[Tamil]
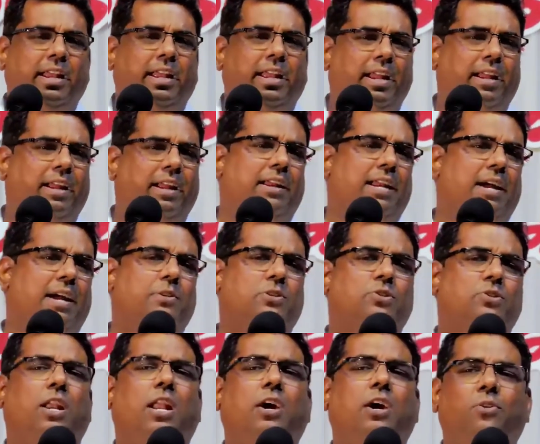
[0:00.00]
இன்னைக்கு நாம
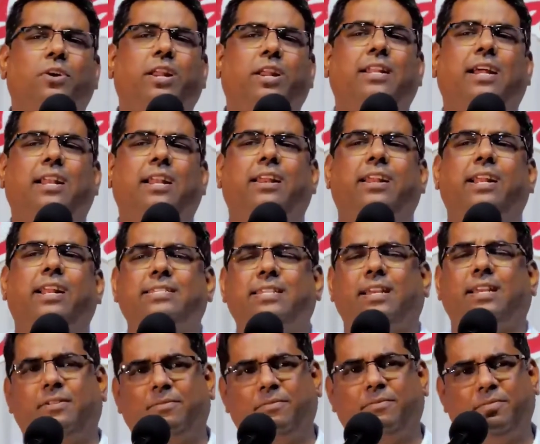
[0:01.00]
சொல்லக்கூடியதான
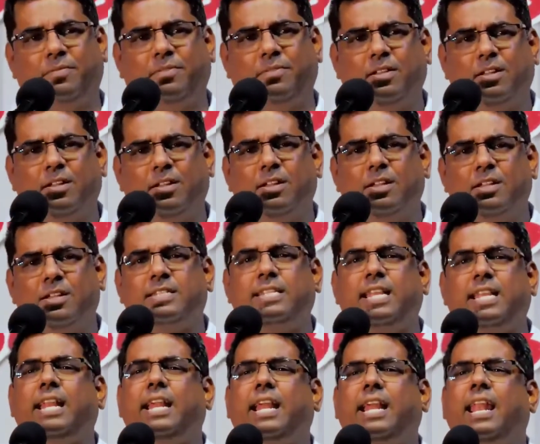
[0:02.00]
ரீசன்
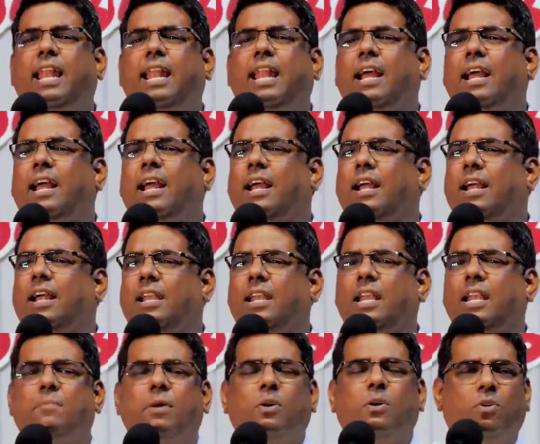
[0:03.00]
சீரியல்ல
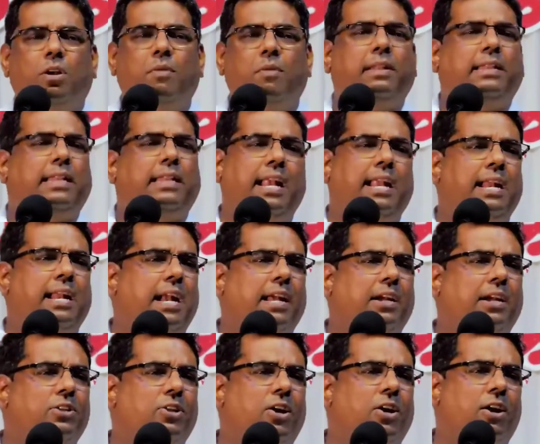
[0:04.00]
நம்ம குடும்பத்தில் என்ன
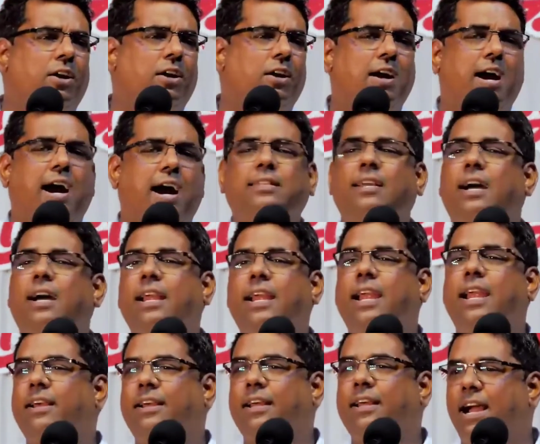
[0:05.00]
நடக்குதோ அதானே
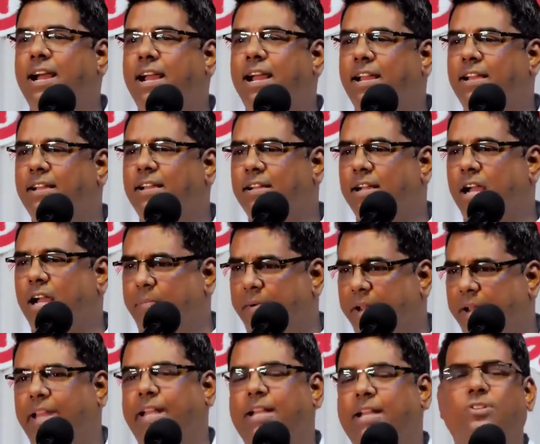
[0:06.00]
எடுக்கிறாங்க
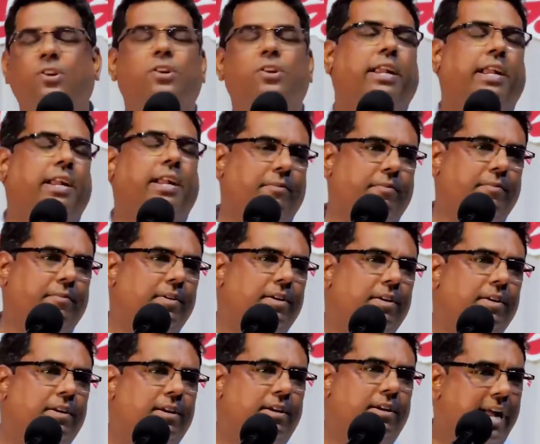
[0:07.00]
அப்படின்னு நீங்க சொல்றீங்க
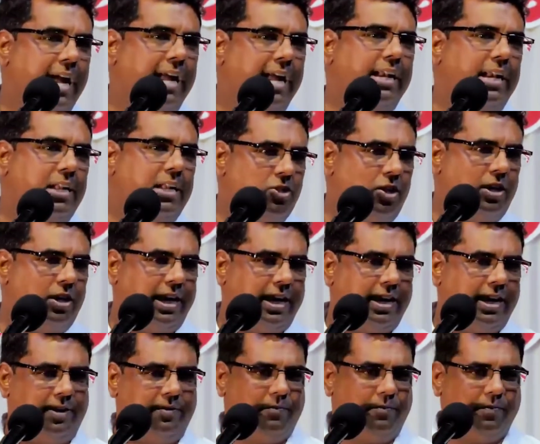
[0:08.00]
நான் என்ன
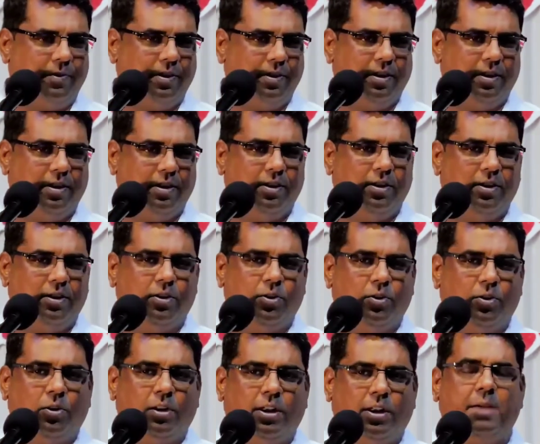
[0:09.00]
சொல்றேன்
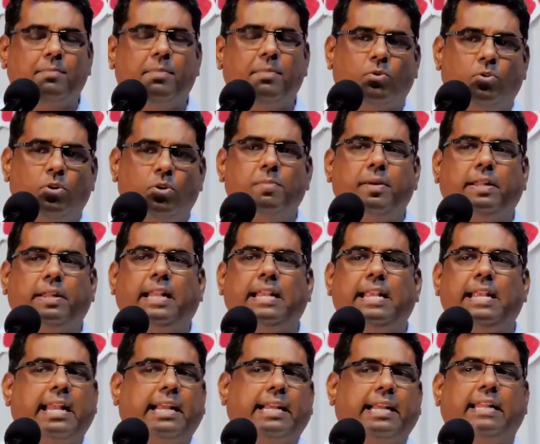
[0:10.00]
நம்ம
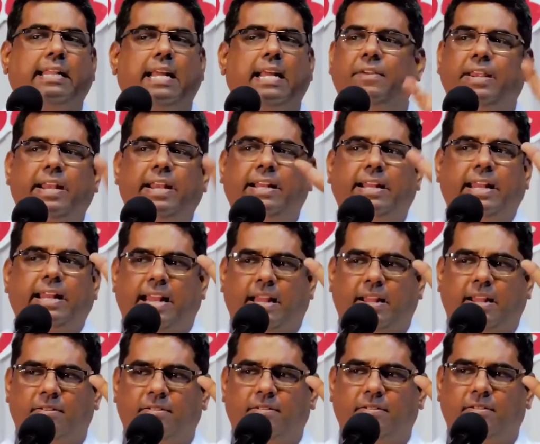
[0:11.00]
குடும்பத்தில் நடக்கிறத அவன் எடுக்கல
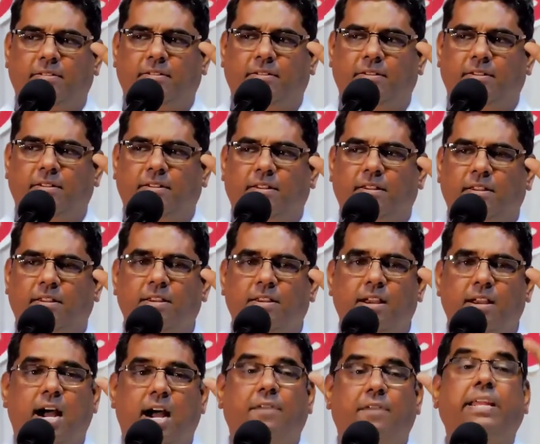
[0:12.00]

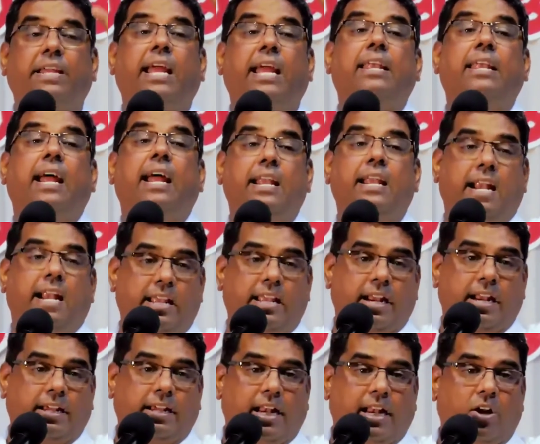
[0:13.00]
அவன் என்ன
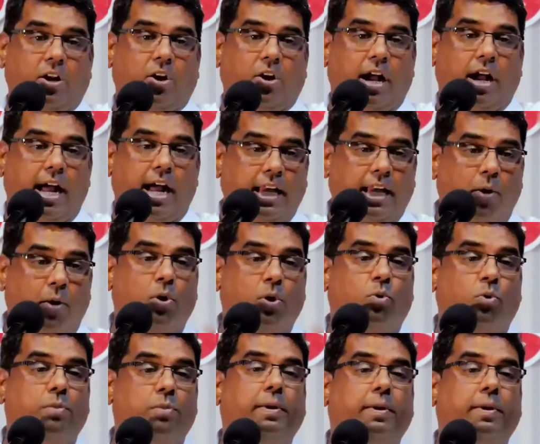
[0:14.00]
எடுக்கிறானோ அதான் அவங்க